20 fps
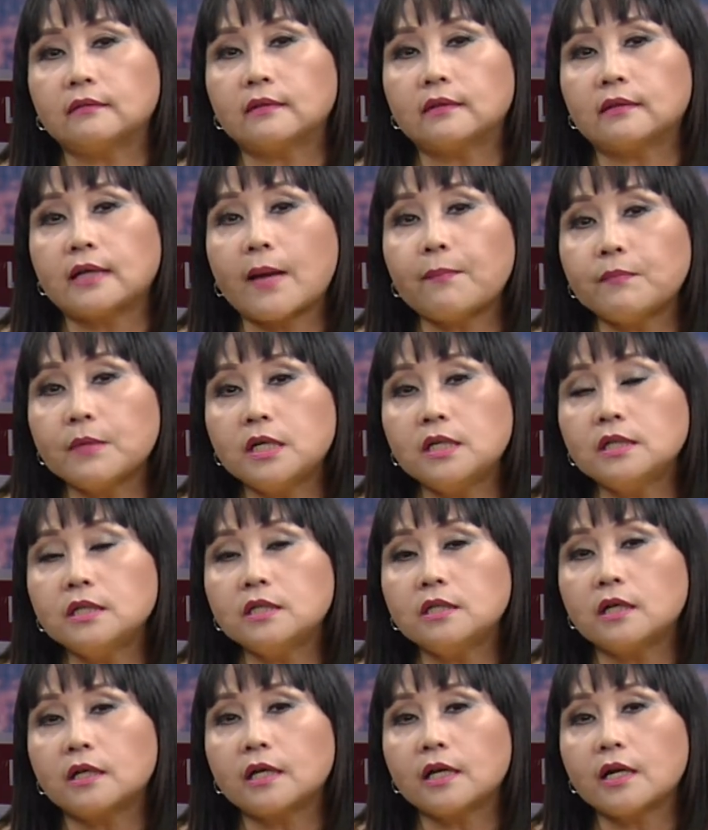đáp ứng
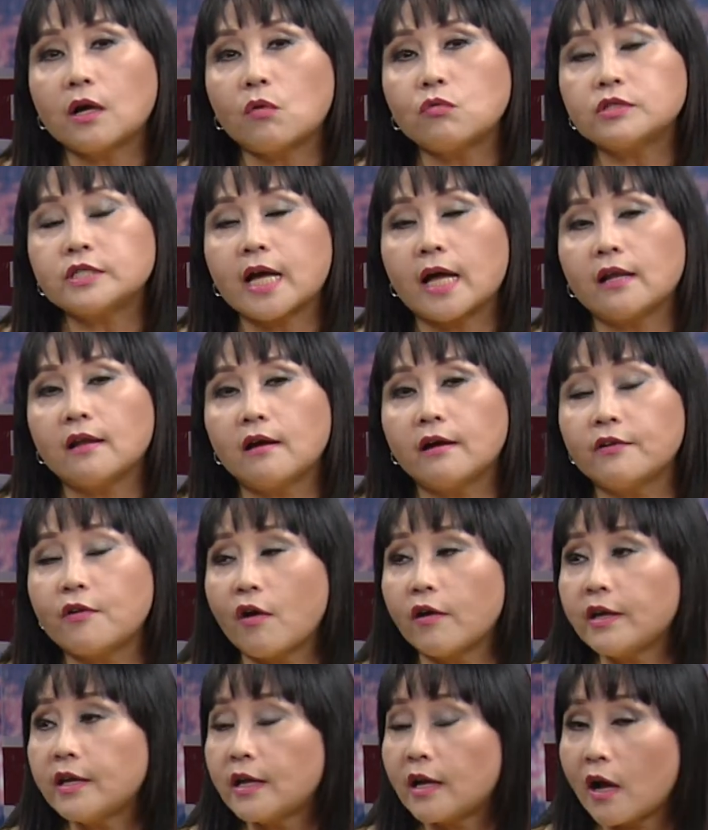được cái câu trả lời
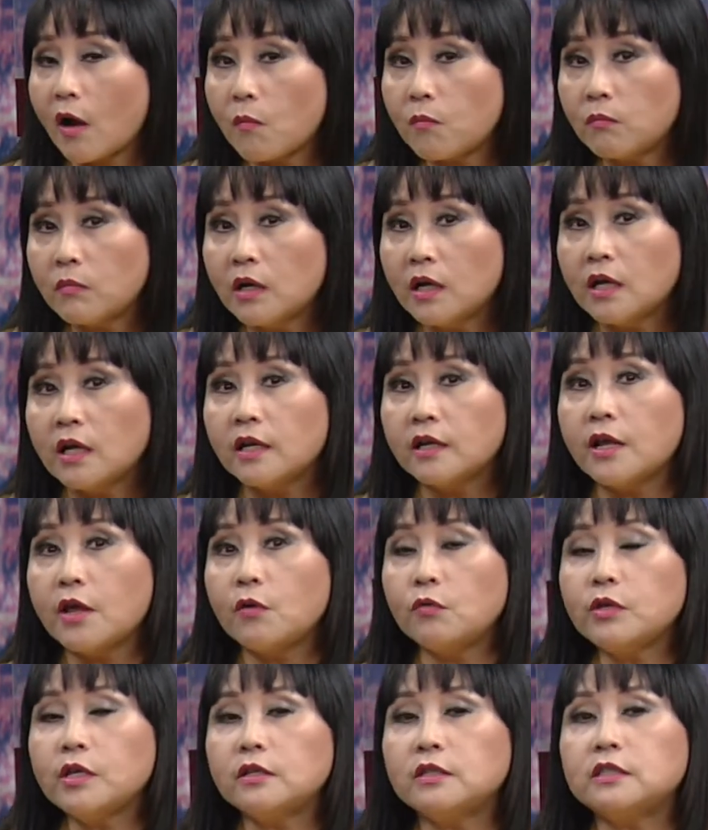đó hay không
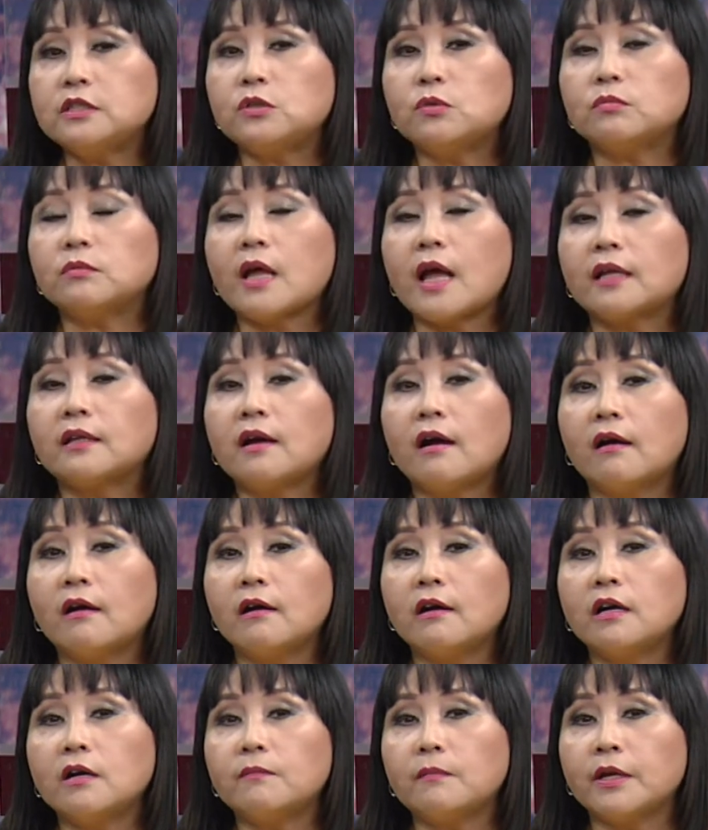nếu như chúng ta thờ
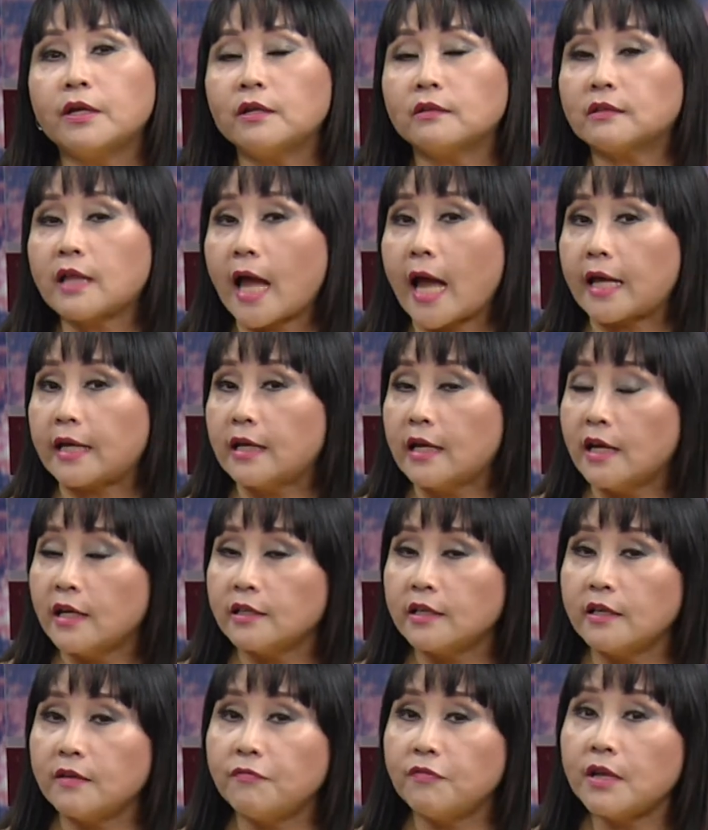ơ mà hiện tại
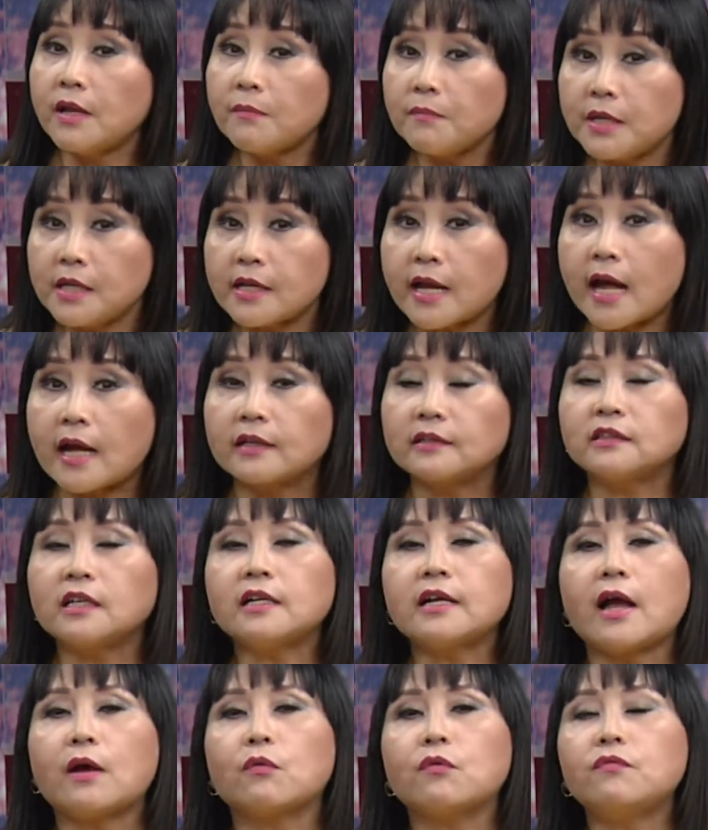thì phía nam biết rằng
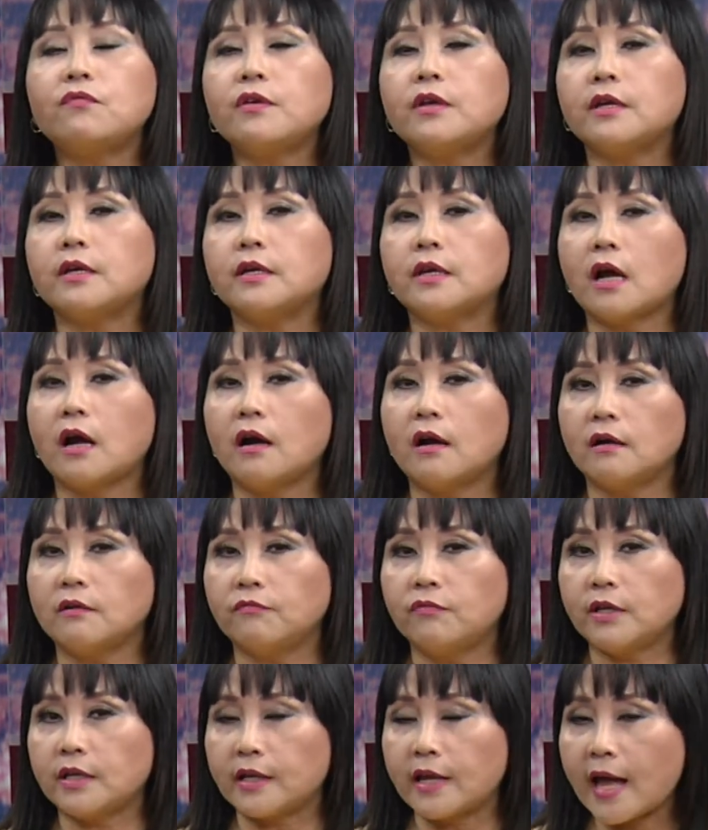tất cả quý vị ở
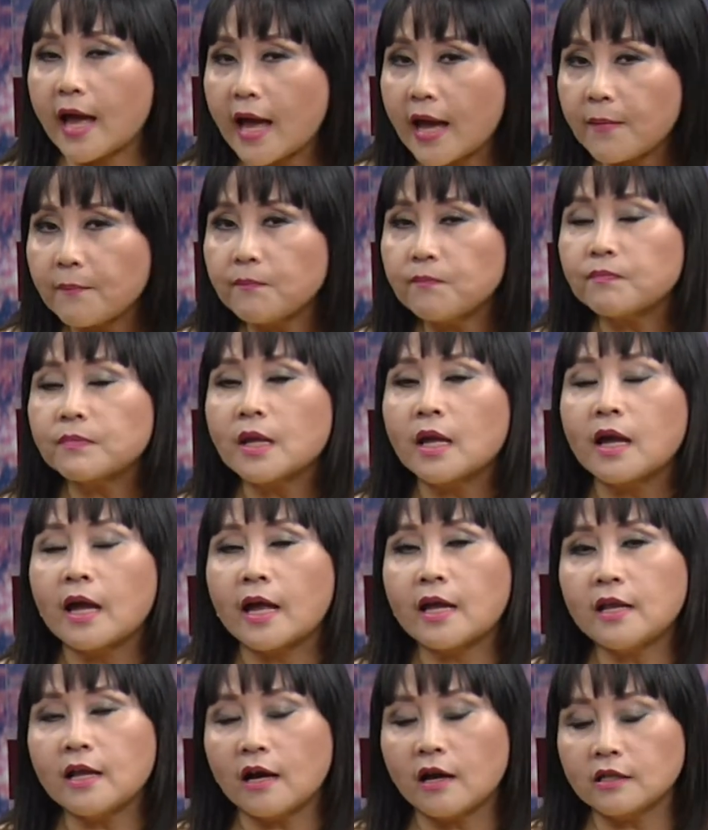Việt Nam
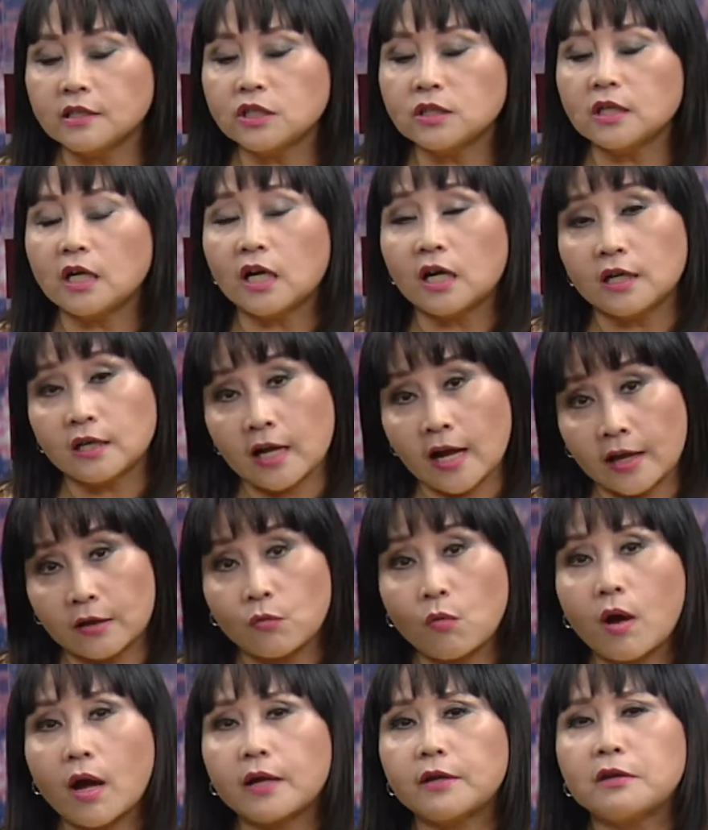hay là ở, ở hải
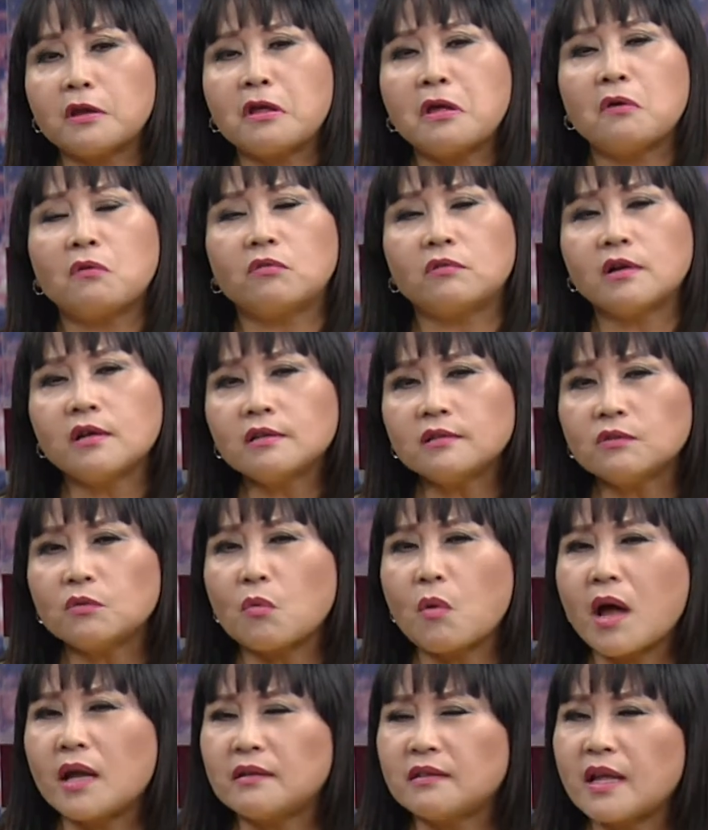ngoại đều rất
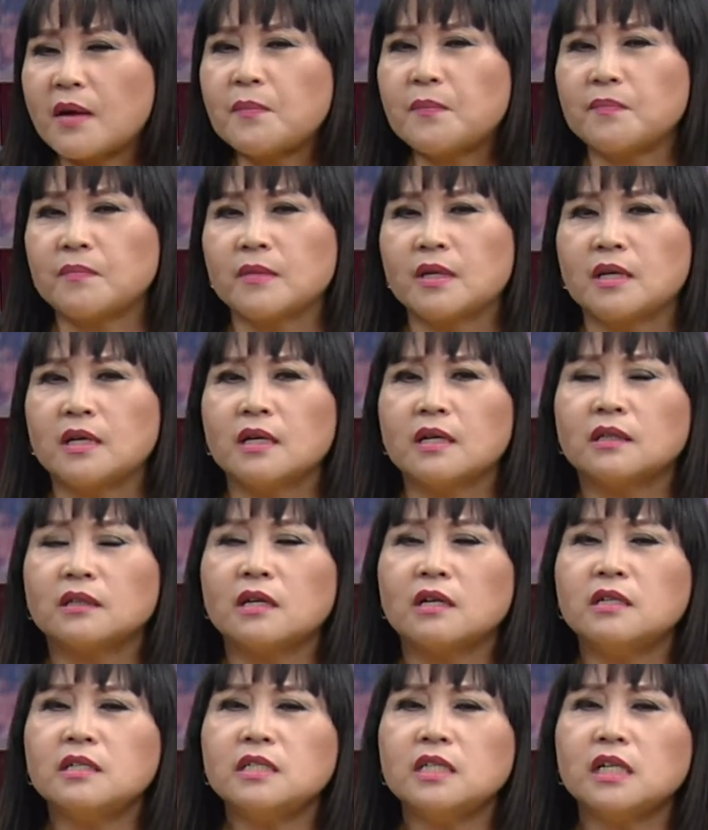quan tâm
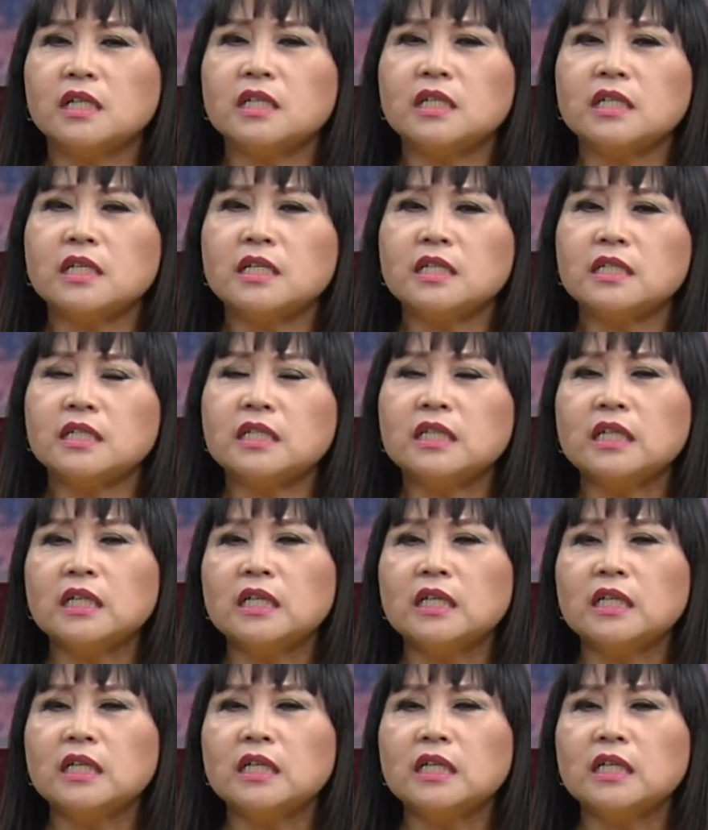tới những cái